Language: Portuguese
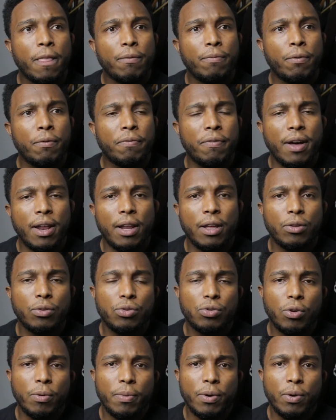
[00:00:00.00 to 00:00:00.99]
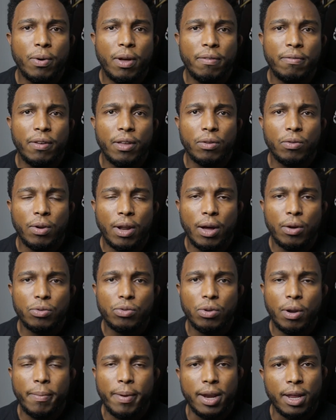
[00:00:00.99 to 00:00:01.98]
foi falando sobre o evento lá, o
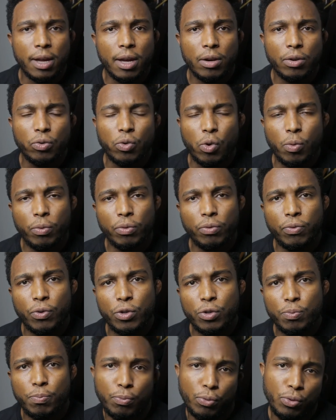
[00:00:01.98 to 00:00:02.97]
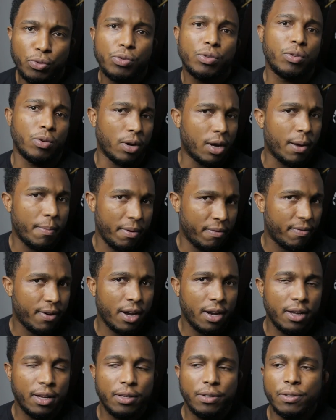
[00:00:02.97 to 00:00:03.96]
sul-americano, que todo mundo foi expulso, então acabei
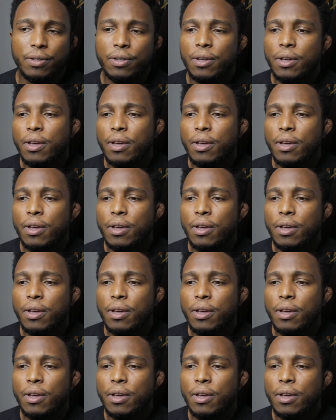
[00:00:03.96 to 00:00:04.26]
falando.